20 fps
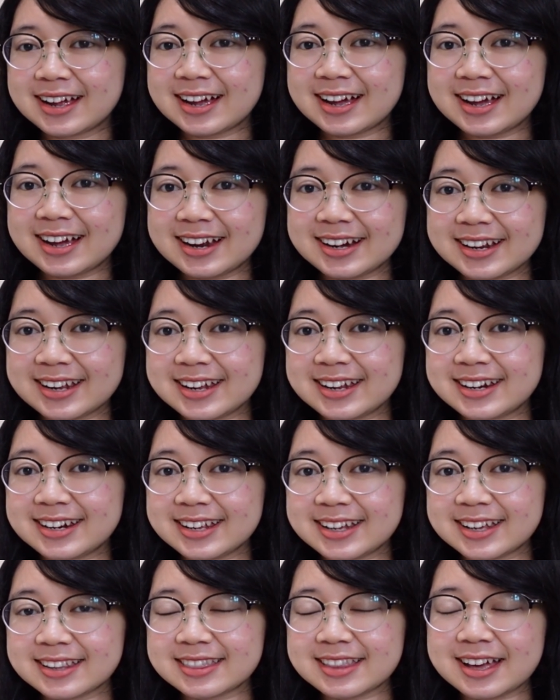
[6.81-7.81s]
Hari
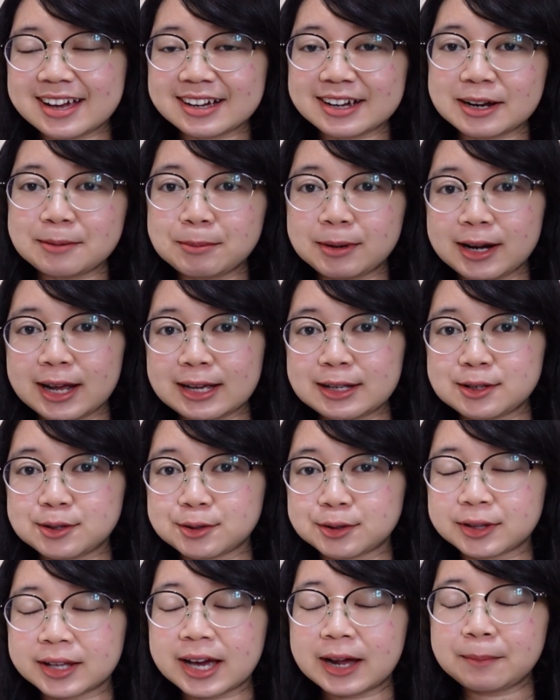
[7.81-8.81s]
ini kita akan
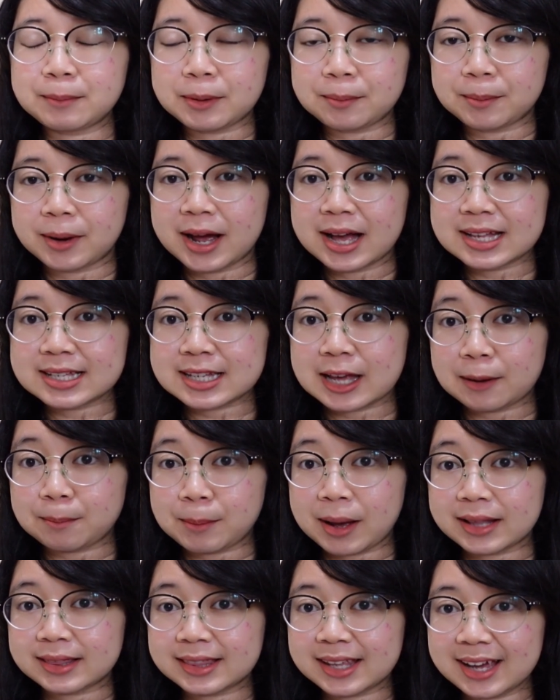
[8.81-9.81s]
melanjutkan pembahasan
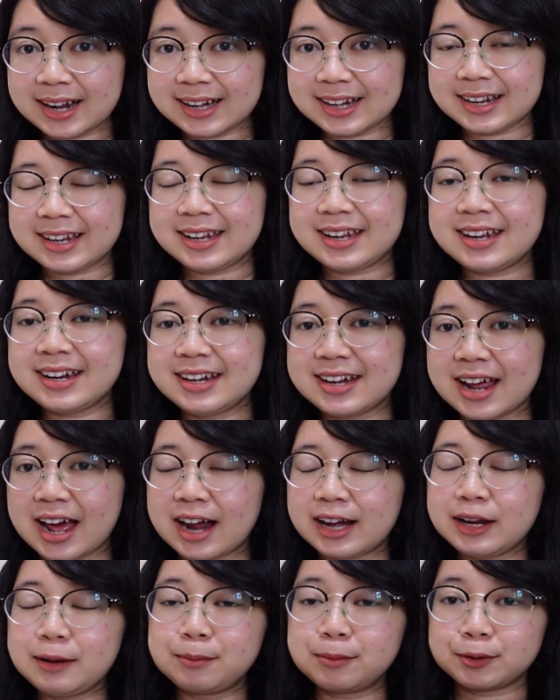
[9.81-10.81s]
materi
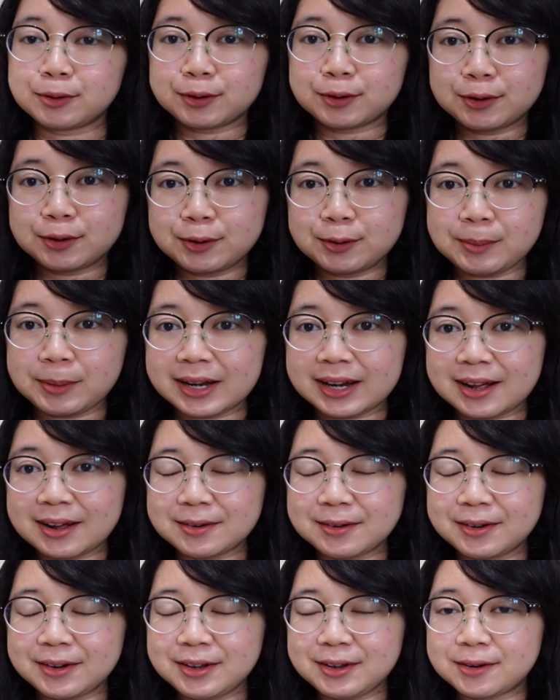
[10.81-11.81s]
dari buku
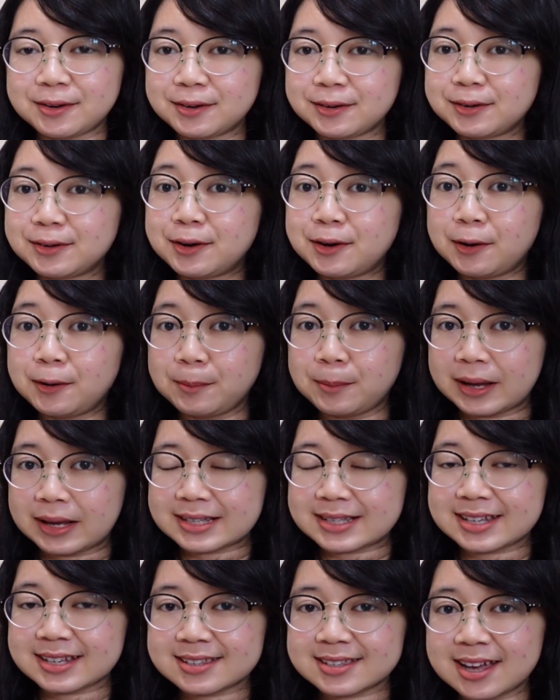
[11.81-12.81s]
Minano Nihongo
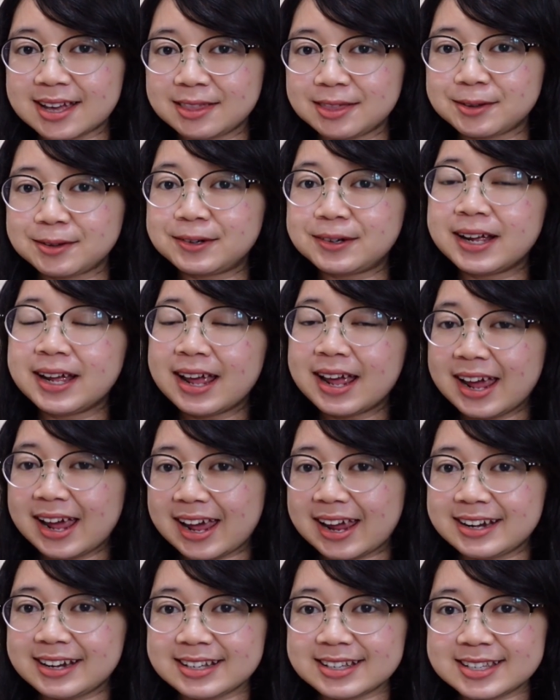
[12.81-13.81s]
Basic 1
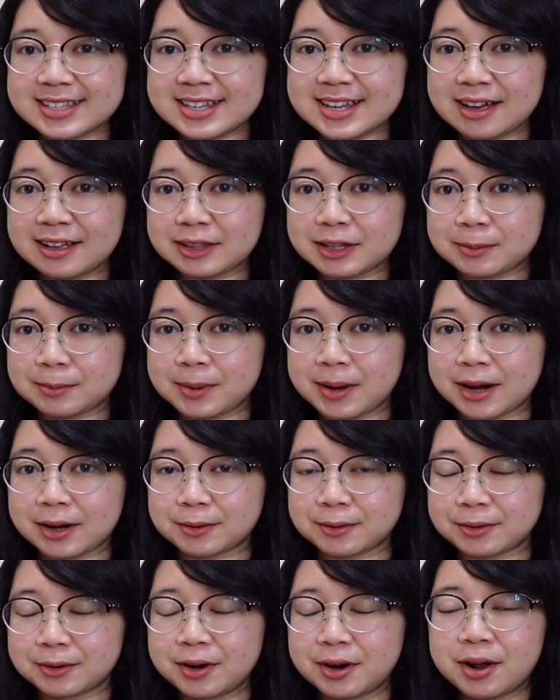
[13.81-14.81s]
edisi yang
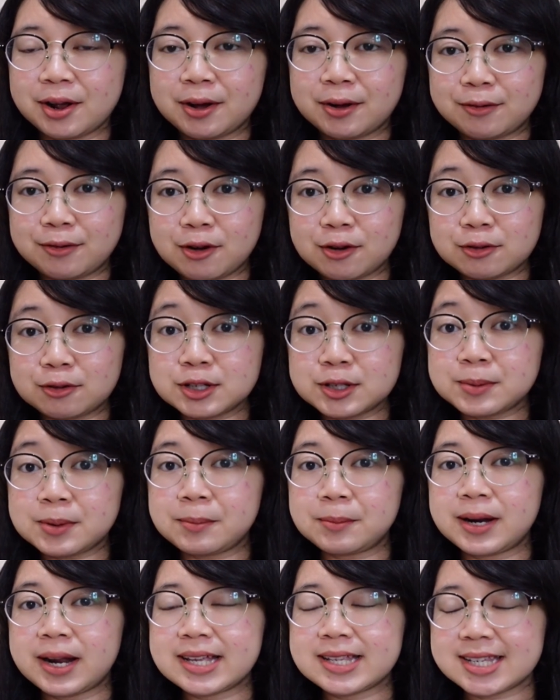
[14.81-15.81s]
terbaru. Fokus
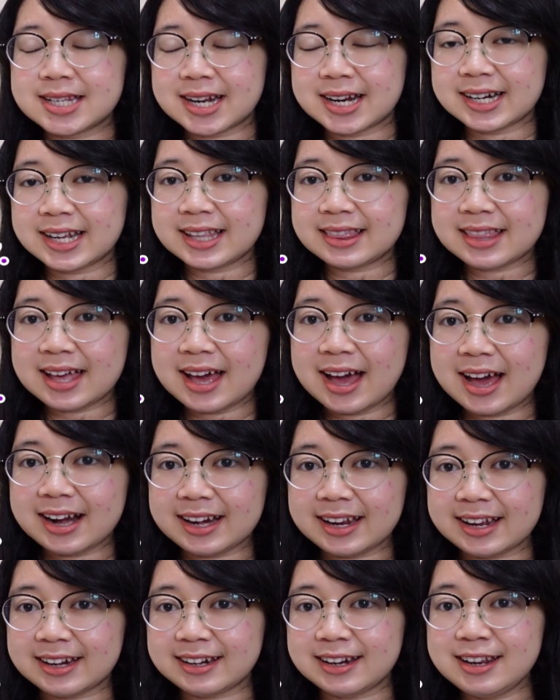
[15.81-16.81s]
pembelajaran kita
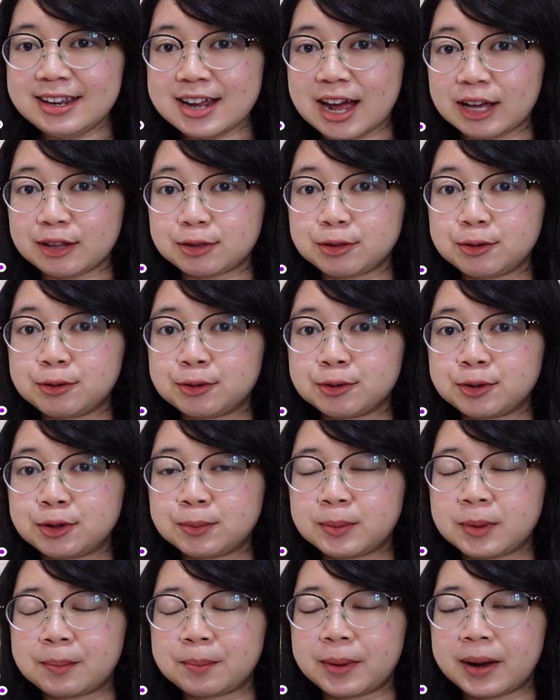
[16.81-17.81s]
hari ini yaitu
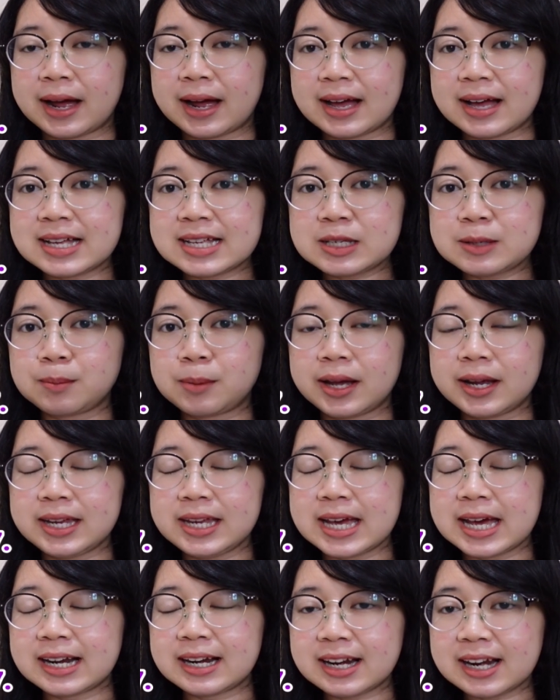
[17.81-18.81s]
untuk membahas
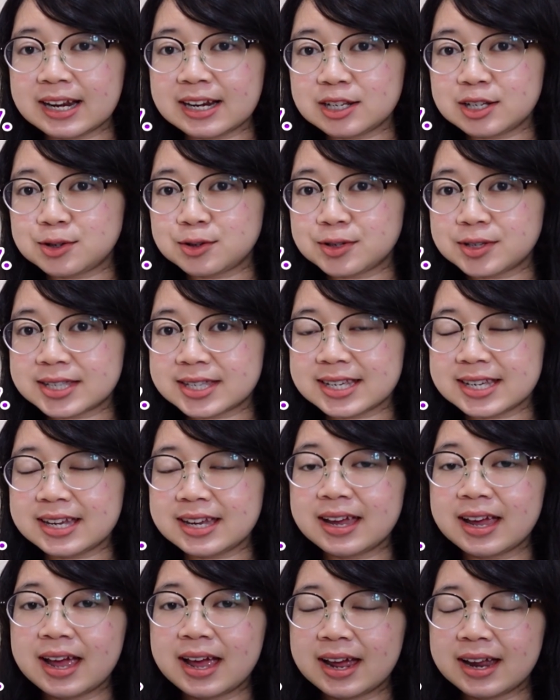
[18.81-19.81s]
bagian
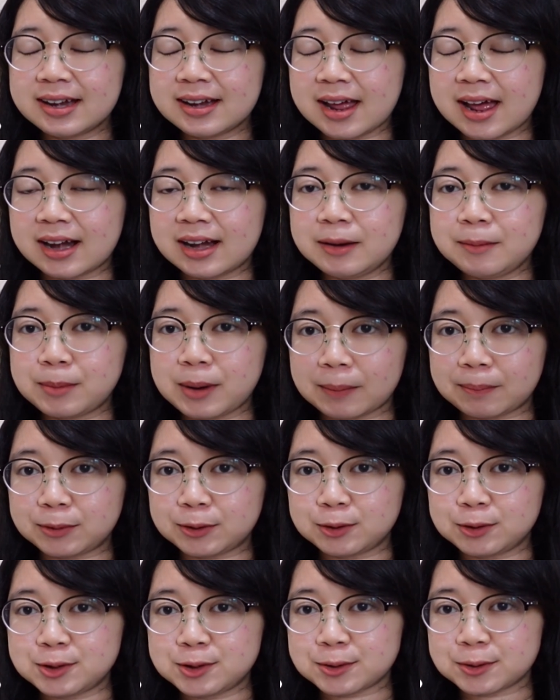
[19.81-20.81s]
renshusi dari bab
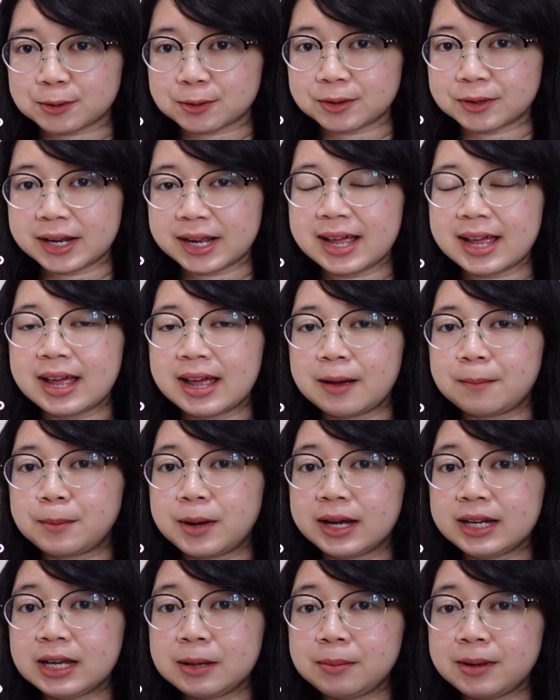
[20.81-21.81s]
7.
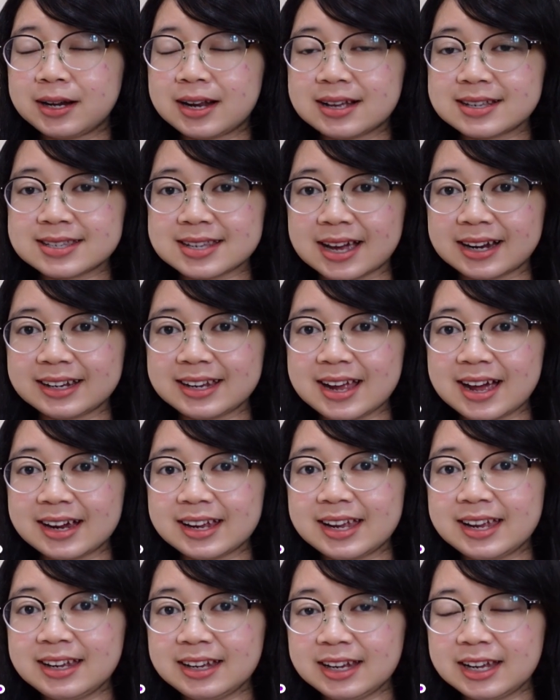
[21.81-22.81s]
Bagi Minasang yang
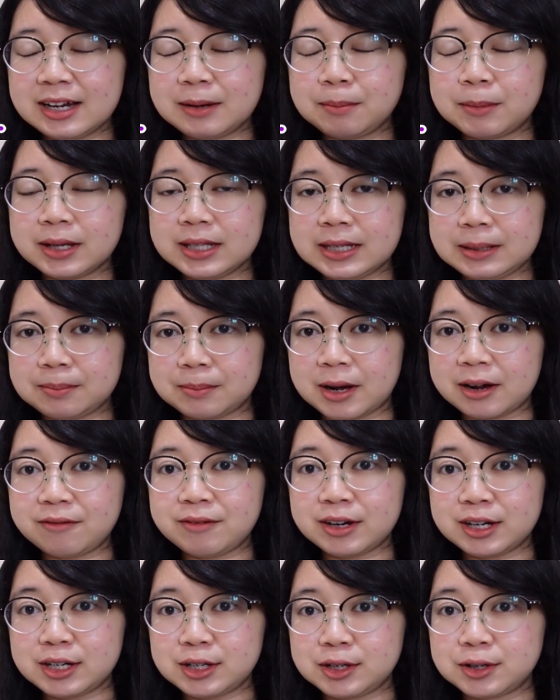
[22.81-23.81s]
ingin menyimak
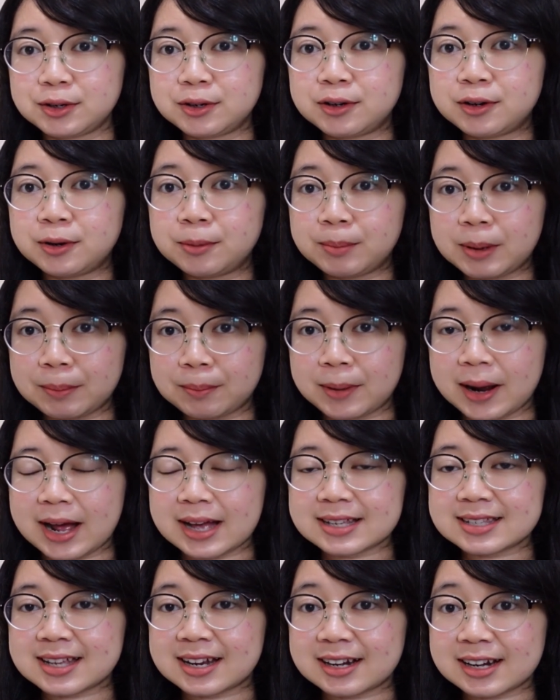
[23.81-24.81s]
video
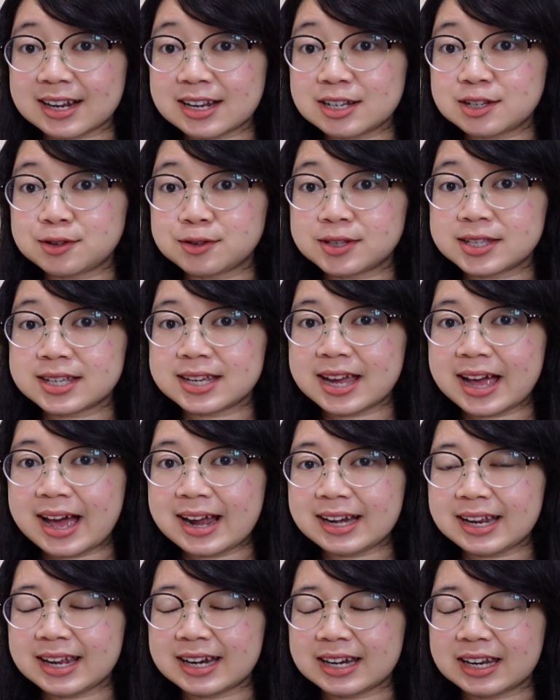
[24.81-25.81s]
pembahasan Rensyusi
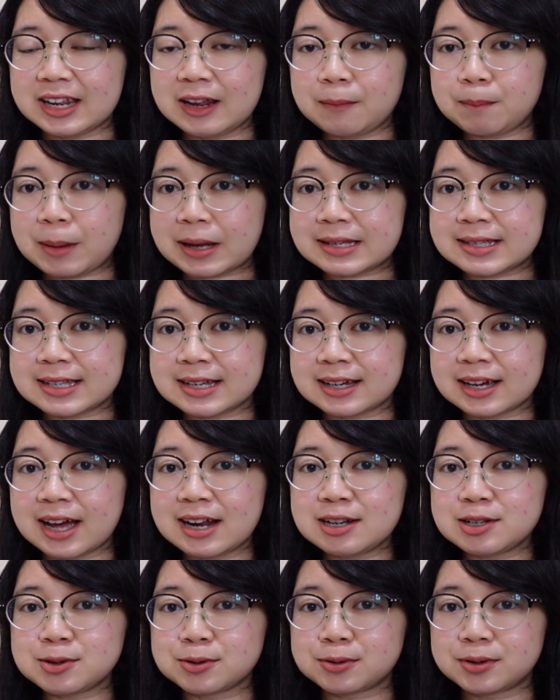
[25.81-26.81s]
hari ini,
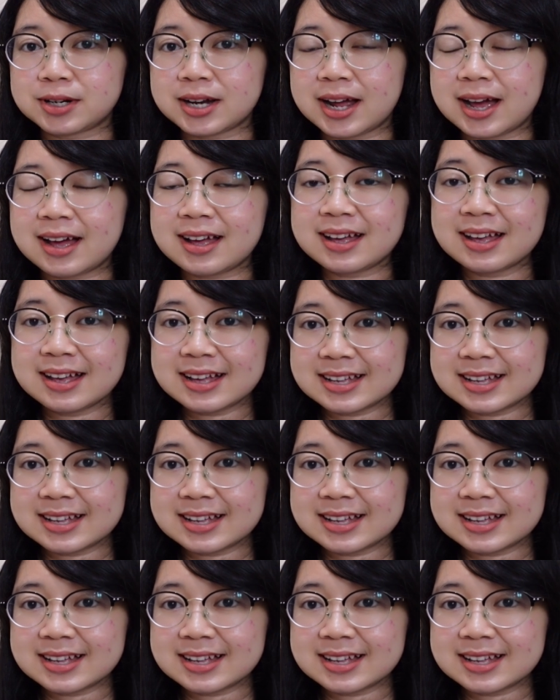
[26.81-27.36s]
pastikan sudah